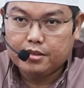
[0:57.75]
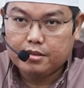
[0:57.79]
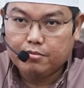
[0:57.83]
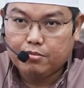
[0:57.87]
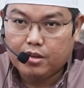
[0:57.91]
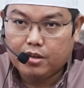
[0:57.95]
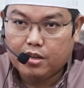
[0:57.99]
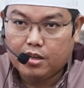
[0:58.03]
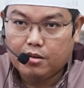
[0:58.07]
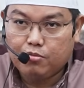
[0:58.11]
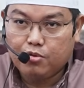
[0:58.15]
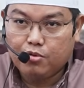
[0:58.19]

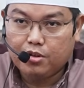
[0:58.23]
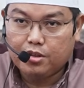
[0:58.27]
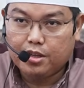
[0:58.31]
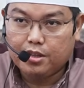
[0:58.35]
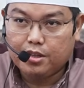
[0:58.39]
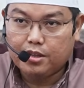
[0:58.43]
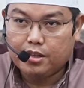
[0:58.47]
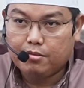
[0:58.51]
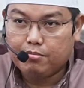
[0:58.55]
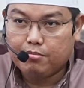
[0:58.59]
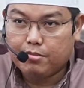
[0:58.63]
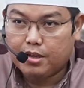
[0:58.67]
semakin buat
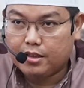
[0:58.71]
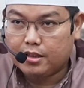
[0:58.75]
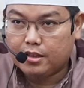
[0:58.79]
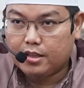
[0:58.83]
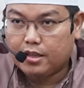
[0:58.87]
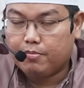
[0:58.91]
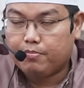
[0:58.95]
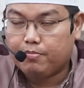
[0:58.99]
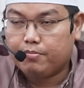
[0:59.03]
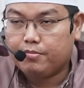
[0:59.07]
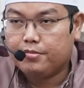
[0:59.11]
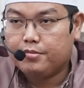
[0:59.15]
kita
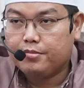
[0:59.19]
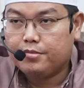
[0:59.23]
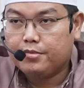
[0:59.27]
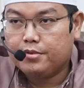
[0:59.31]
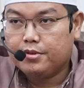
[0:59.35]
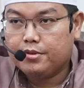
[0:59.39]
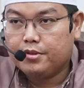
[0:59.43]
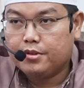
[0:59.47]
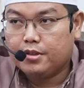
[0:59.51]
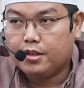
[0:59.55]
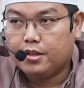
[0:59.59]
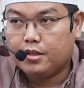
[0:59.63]
mantap
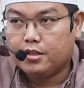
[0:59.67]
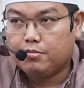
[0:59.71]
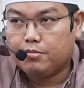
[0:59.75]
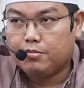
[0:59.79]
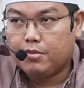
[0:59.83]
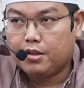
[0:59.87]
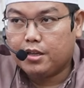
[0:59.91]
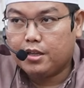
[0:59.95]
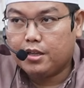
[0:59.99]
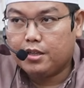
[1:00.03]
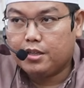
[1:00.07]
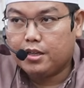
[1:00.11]
dan
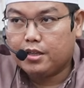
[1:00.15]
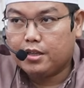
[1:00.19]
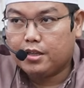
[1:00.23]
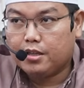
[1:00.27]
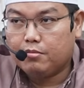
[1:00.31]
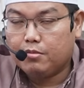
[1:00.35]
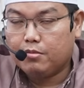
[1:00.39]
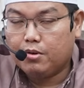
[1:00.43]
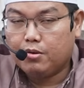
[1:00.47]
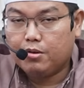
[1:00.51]
semakin yakin